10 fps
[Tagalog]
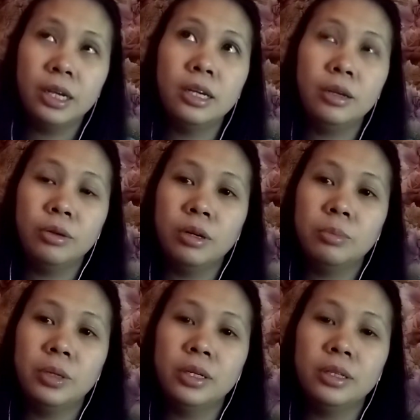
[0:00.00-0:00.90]
yung
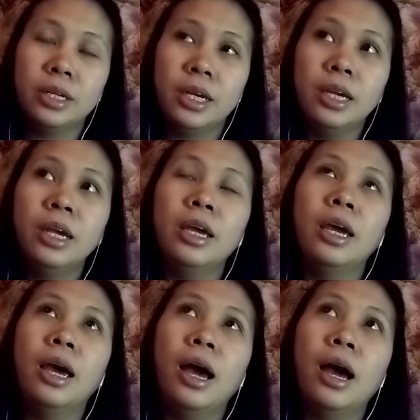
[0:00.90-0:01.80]
number 3
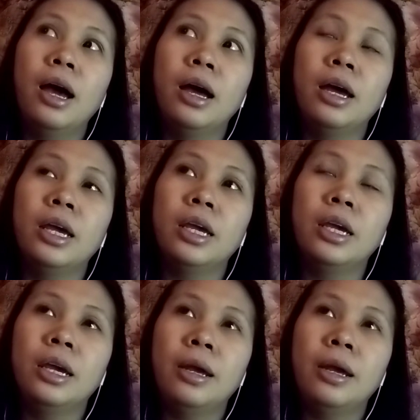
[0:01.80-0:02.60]
ay